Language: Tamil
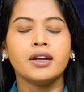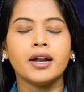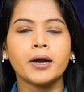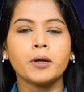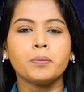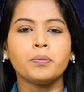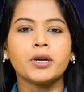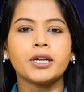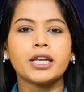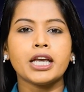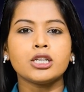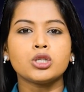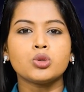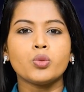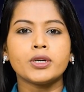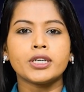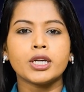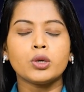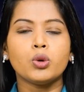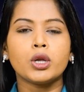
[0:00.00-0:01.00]
நடப்பு டி
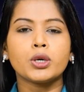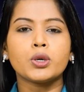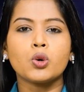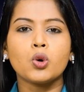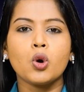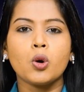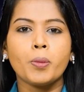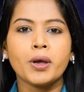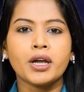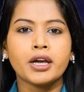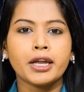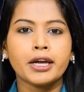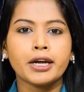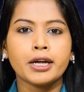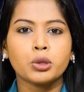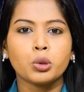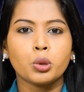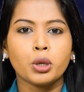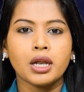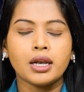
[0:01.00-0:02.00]
டுவெண்டி உலகக்கோப்பை
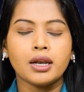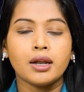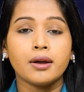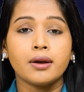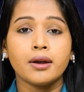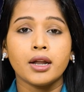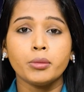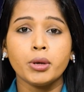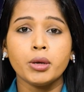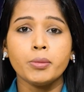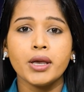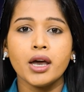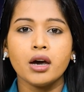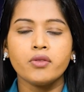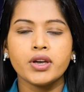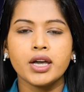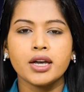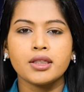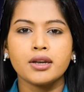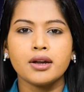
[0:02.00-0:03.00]
கிரிக்கெட் தொடரில்
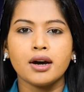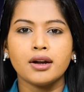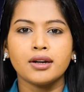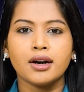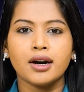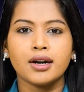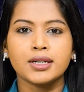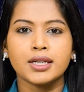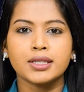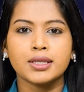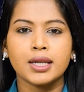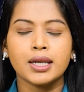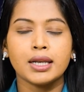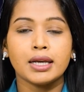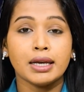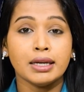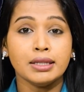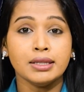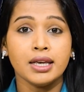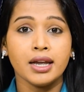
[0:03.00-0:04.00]
நமீபியாவுக்கு எதிரான ஆட்டத்தில்
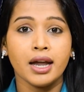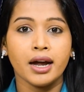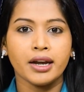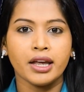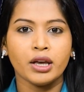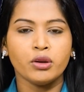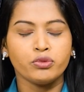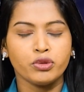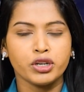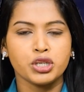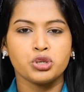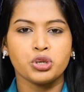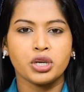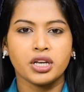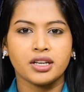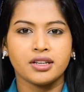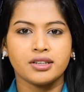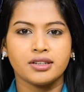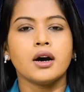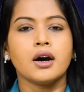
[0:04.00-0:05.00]
இந்திய அணி வெற்றி